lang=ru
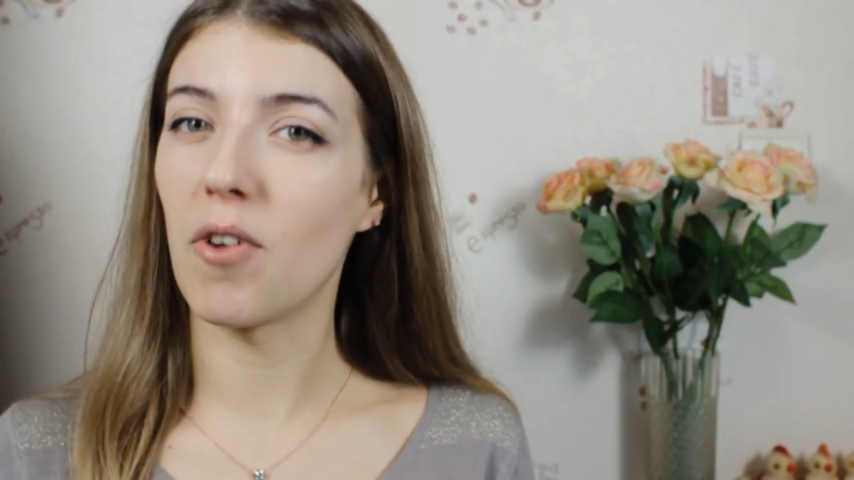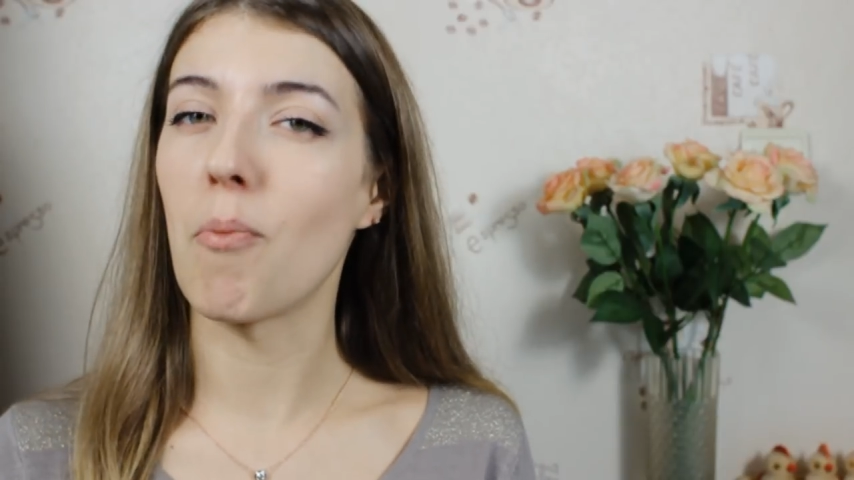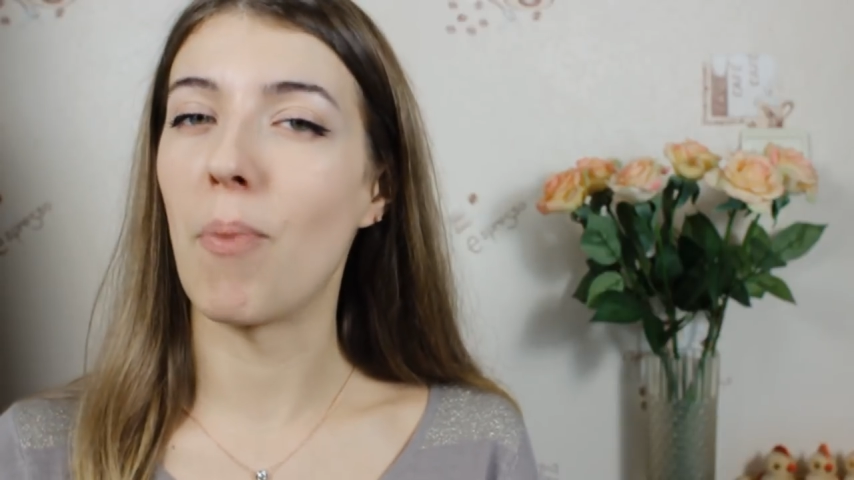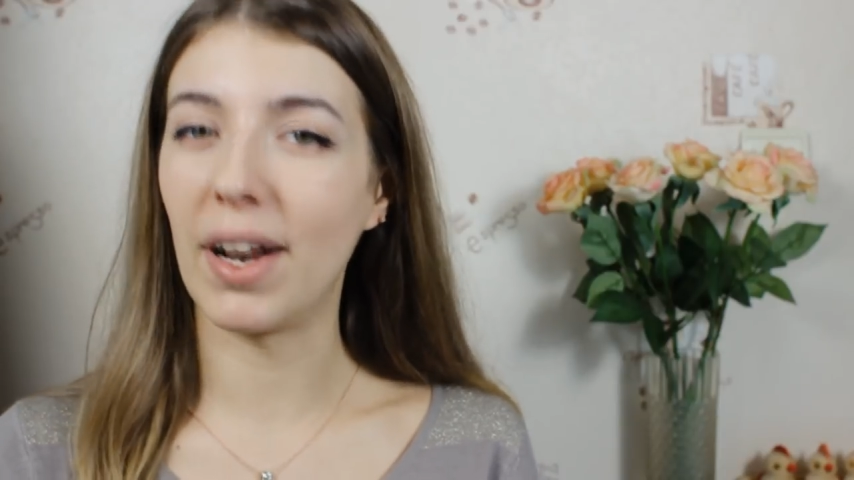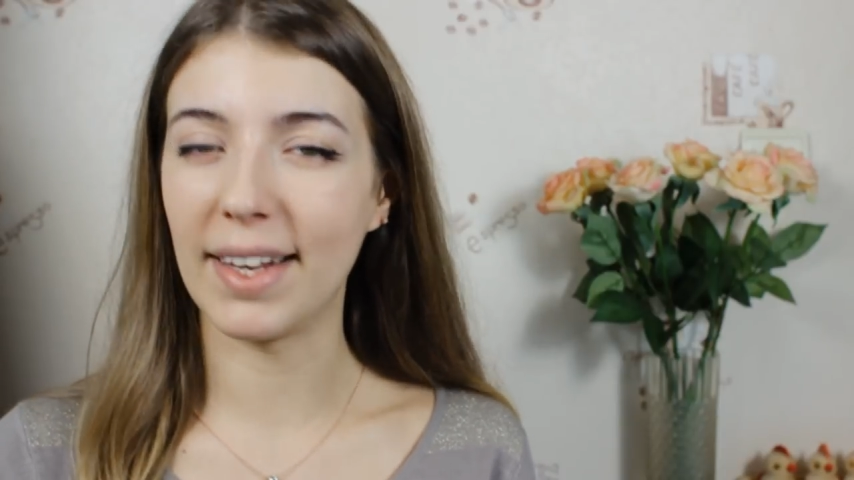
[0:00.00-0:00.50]

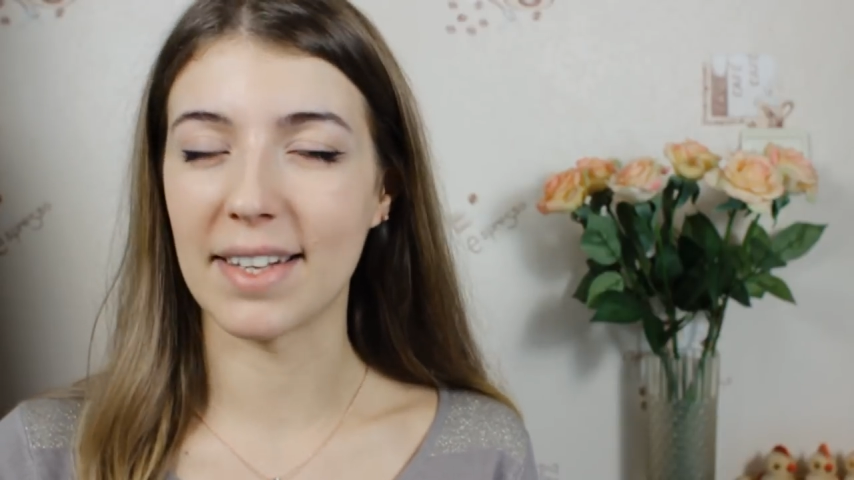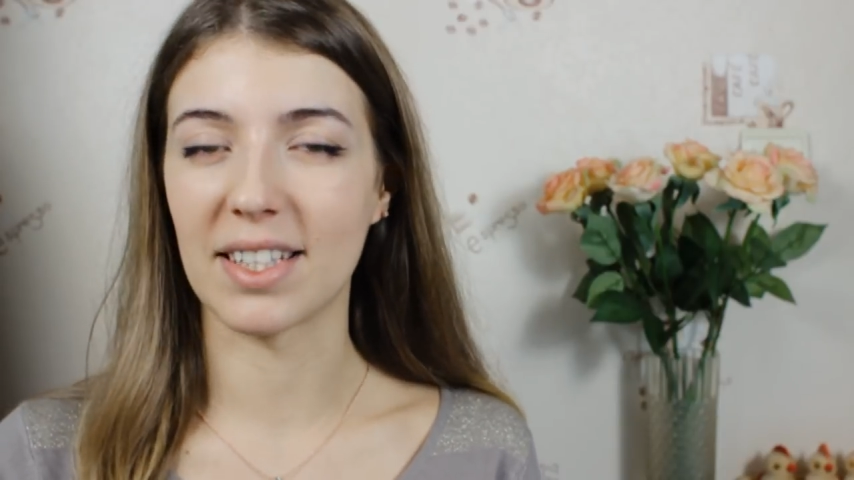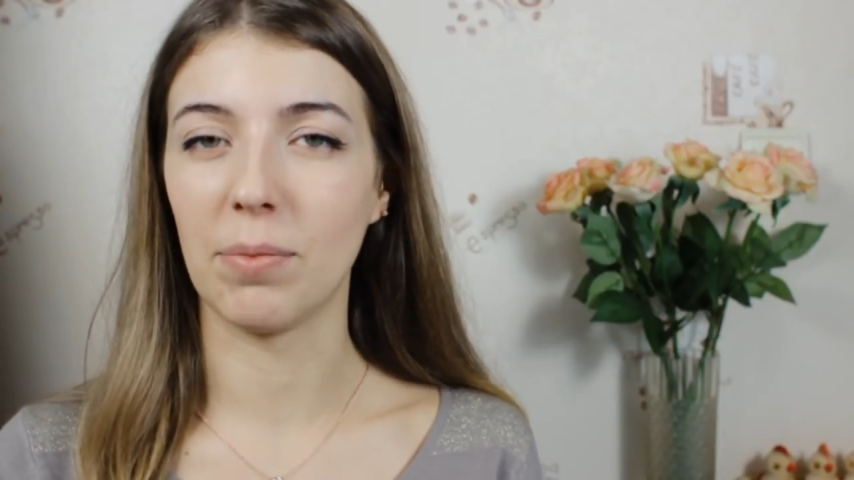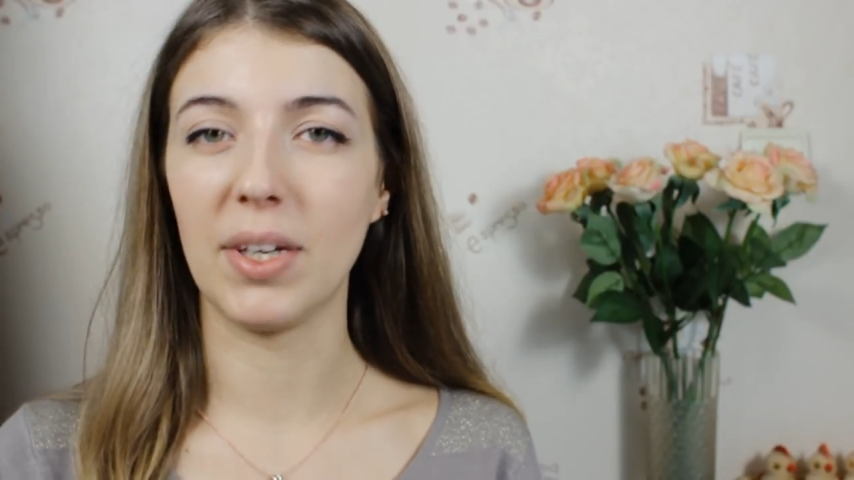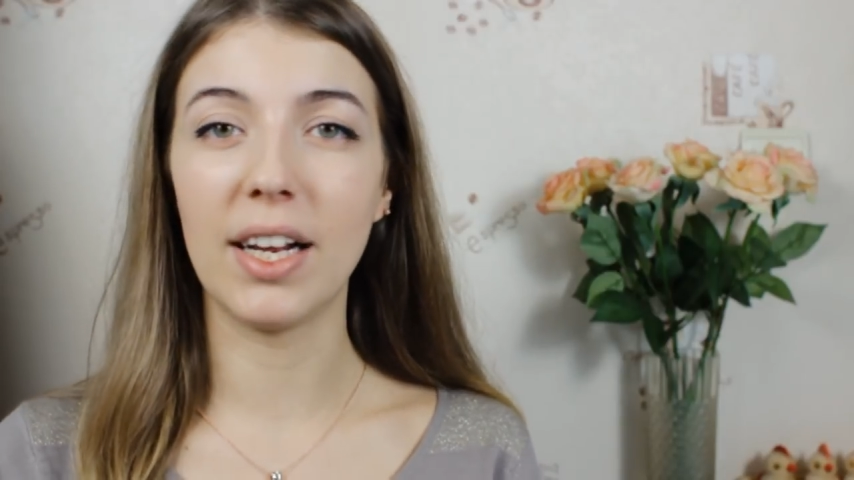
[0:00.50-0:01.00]
вам
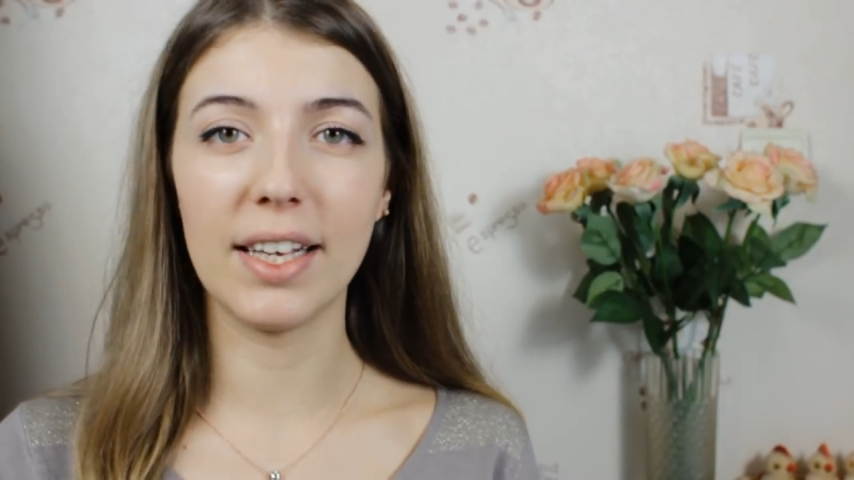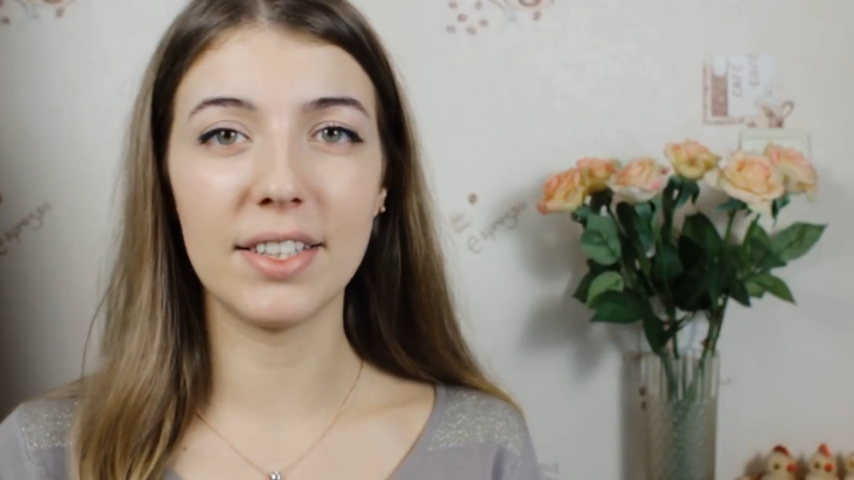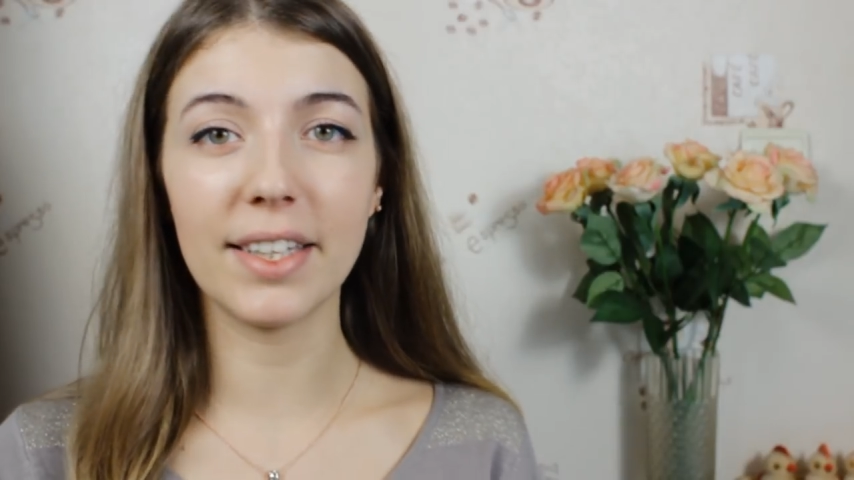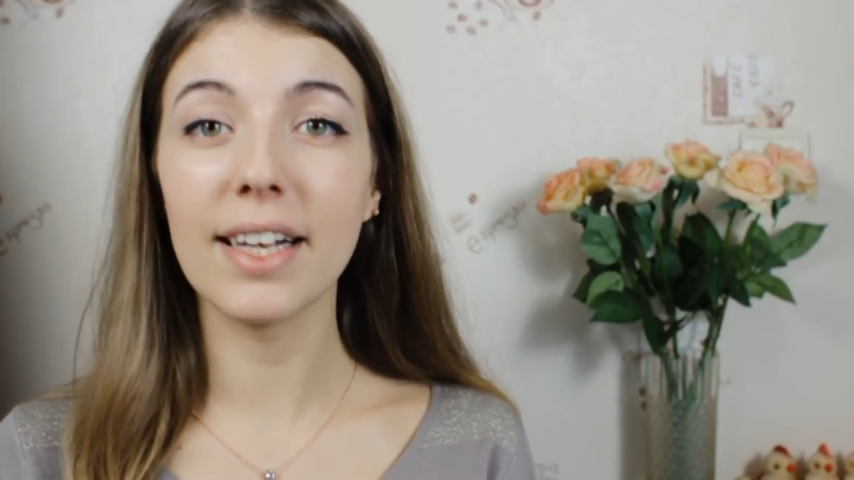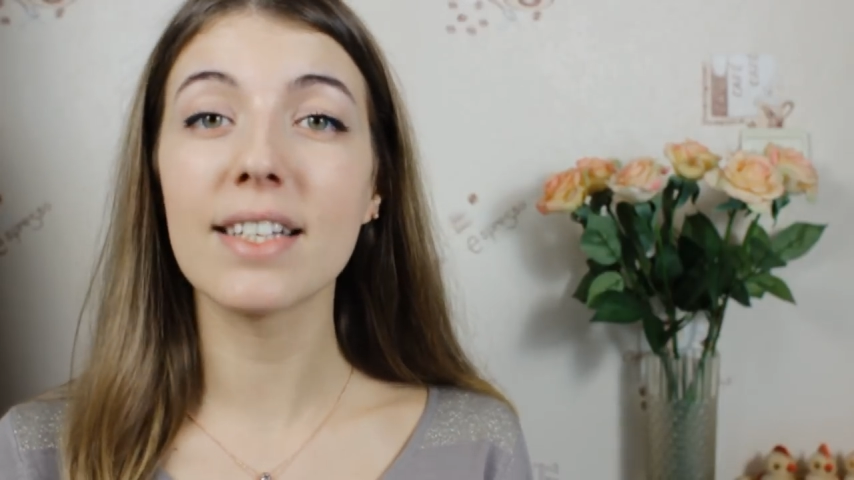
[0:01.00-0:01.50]
полезным или
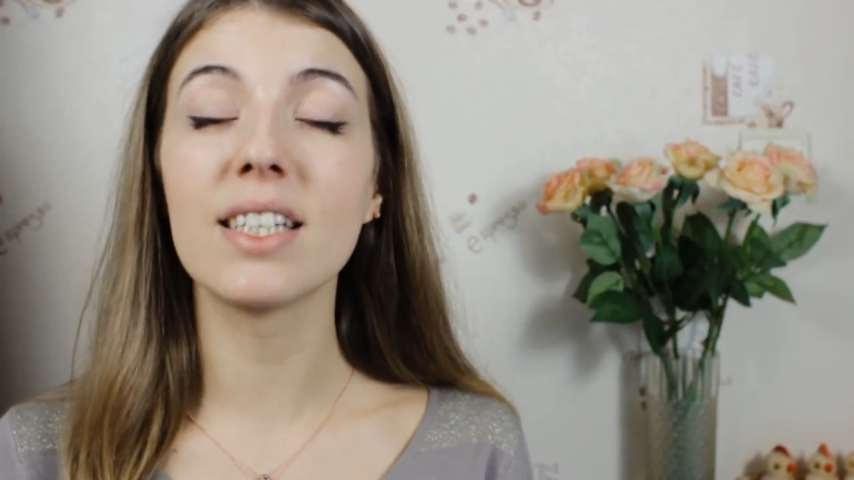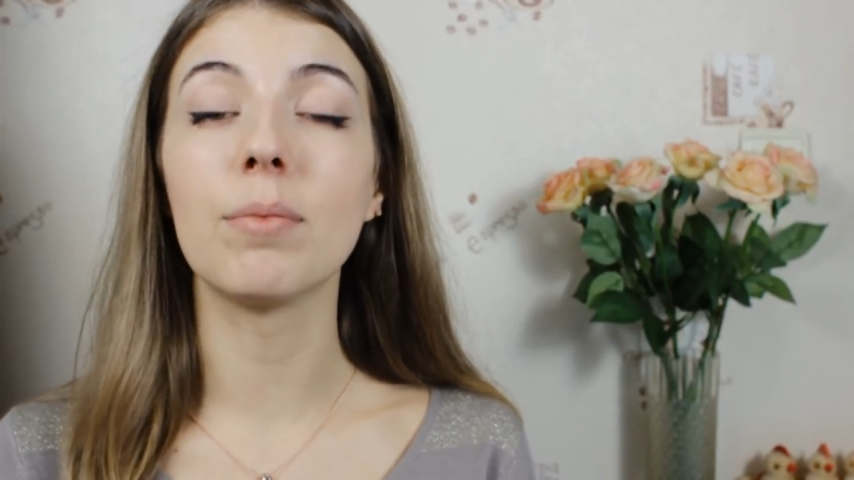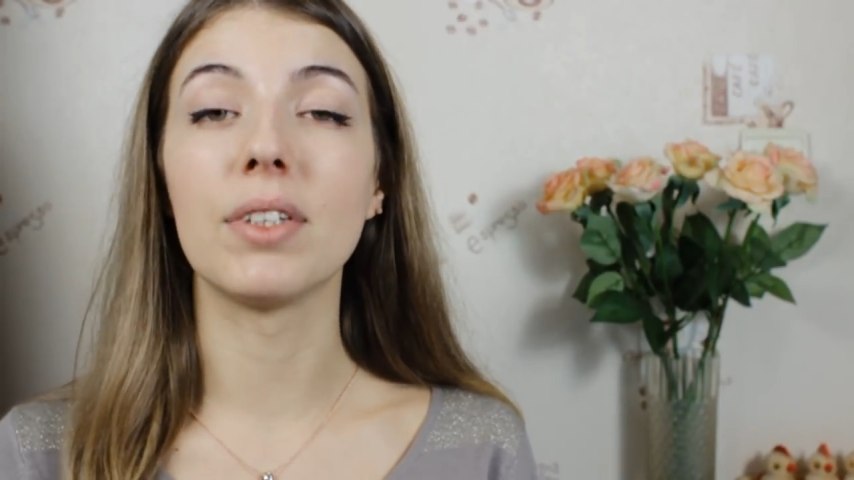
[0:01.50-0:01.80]
интересным.